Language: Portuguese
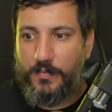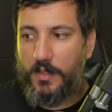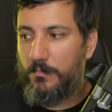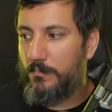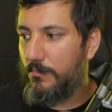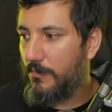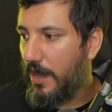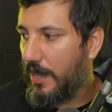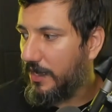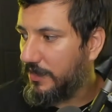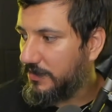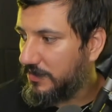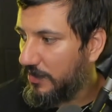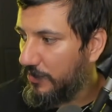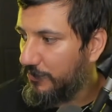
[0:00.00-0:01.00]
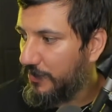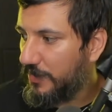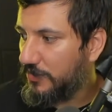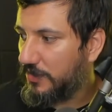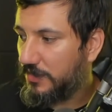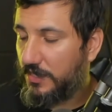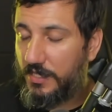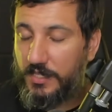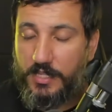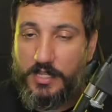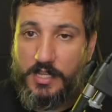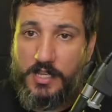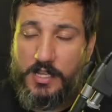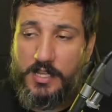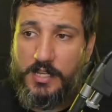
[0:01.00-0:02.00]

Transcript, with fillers: mas eu vejo assim que